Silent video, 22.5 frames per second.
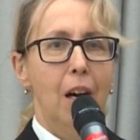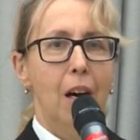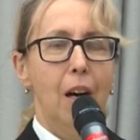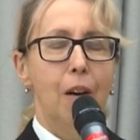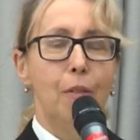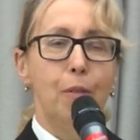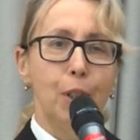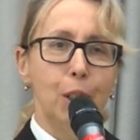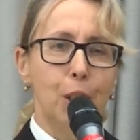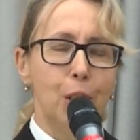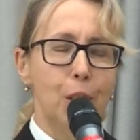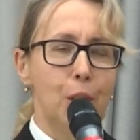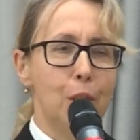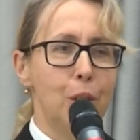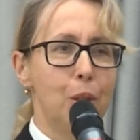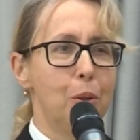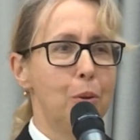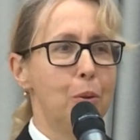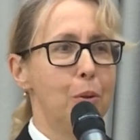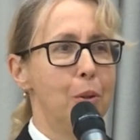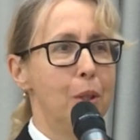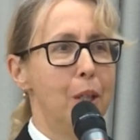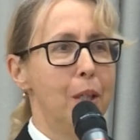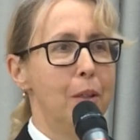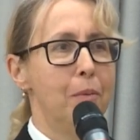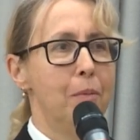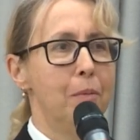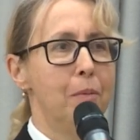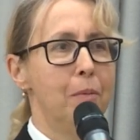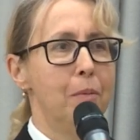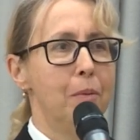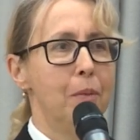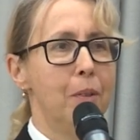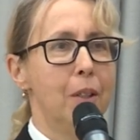А в вашей школе
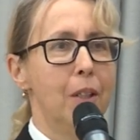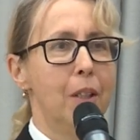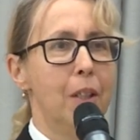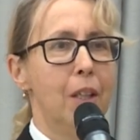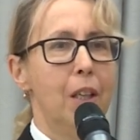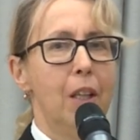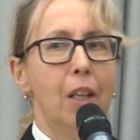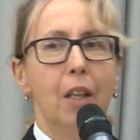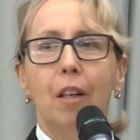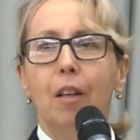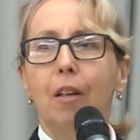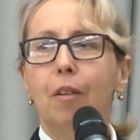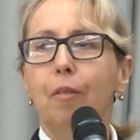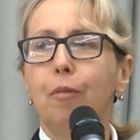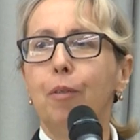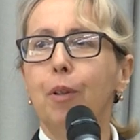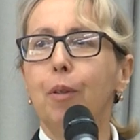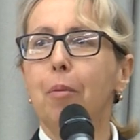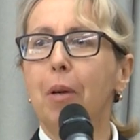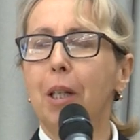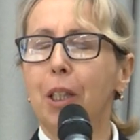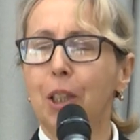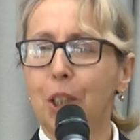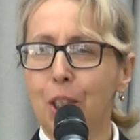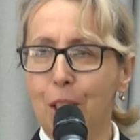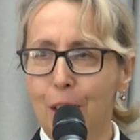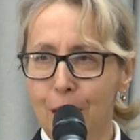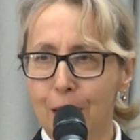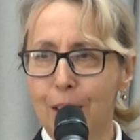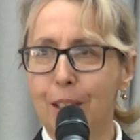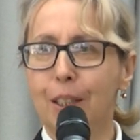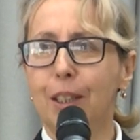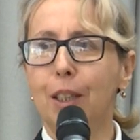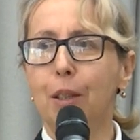вы
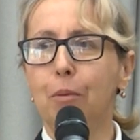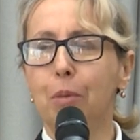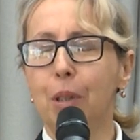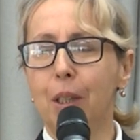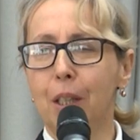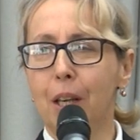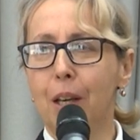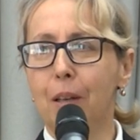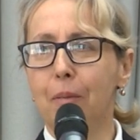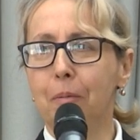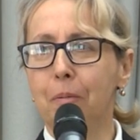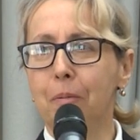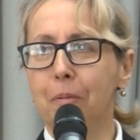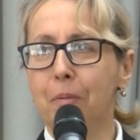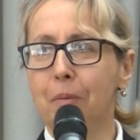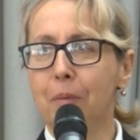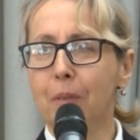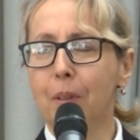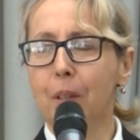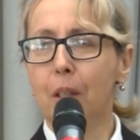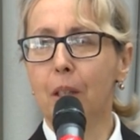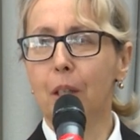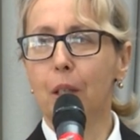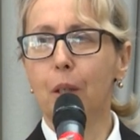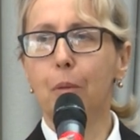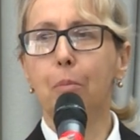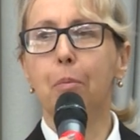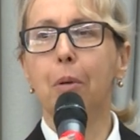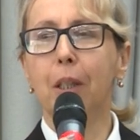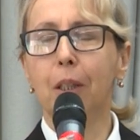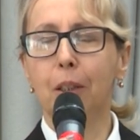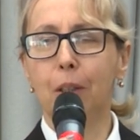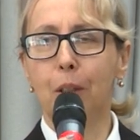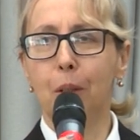большая семья. И
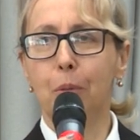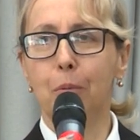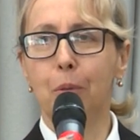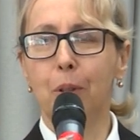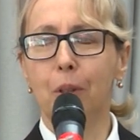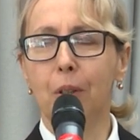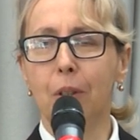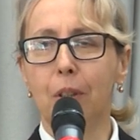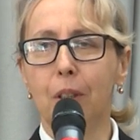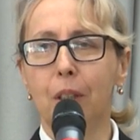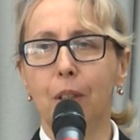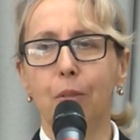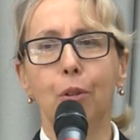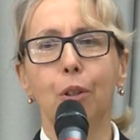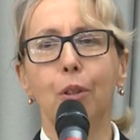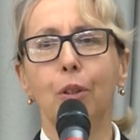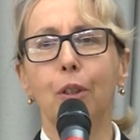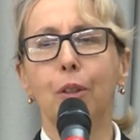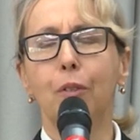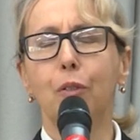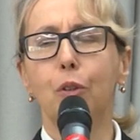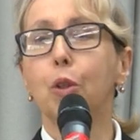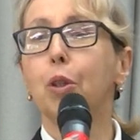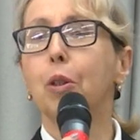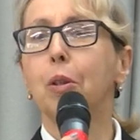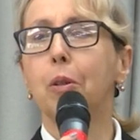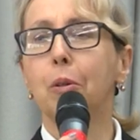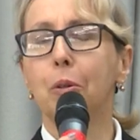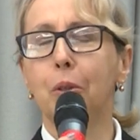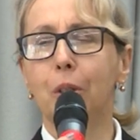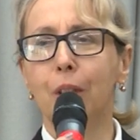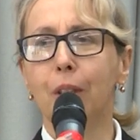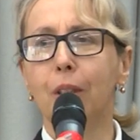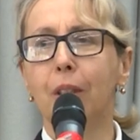поэтому сегодня все
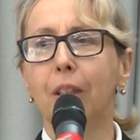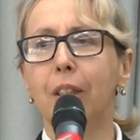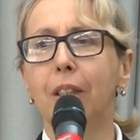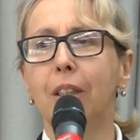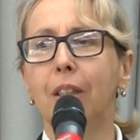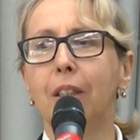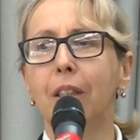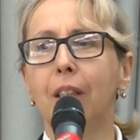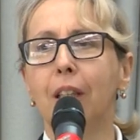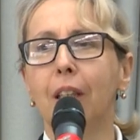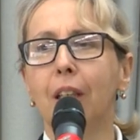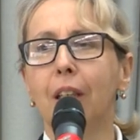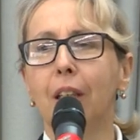случилось